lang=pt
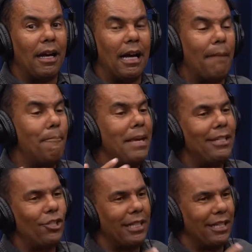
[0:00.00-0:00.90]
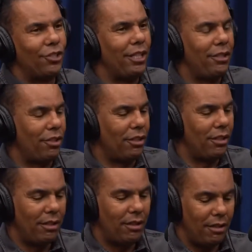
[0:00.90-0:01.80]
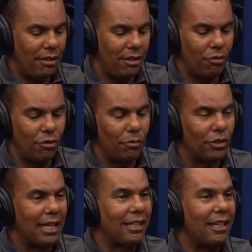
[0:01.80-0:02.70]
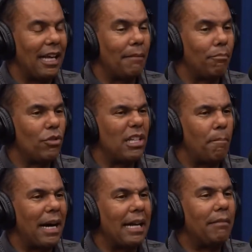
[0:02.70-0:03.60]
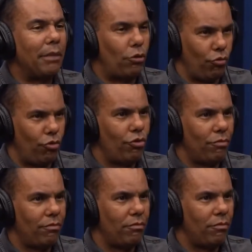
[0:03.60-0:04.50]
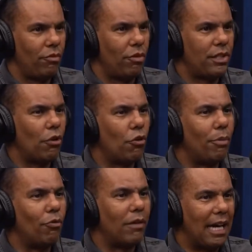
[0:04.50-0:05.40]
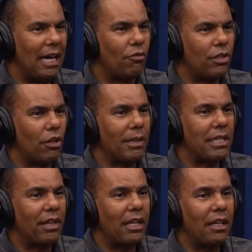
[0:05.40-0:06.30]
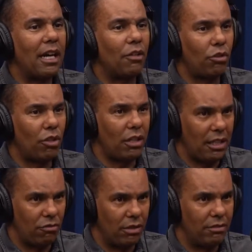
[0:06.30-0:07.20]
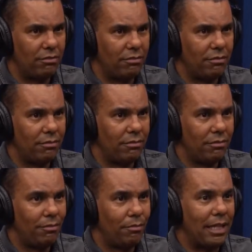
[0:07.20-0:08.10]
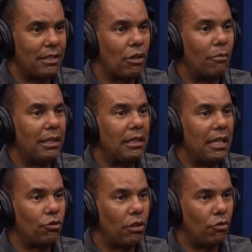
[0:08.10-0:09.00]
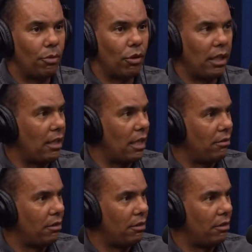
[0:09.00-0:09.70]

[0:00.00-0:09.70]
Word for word: a mente da gente, Igor e Monark, ela busca parâmetros. Quando você compra um carro, você começa a ver aquele carro toda hora na rua. Parece que a humanidade toda comprou aquele carro.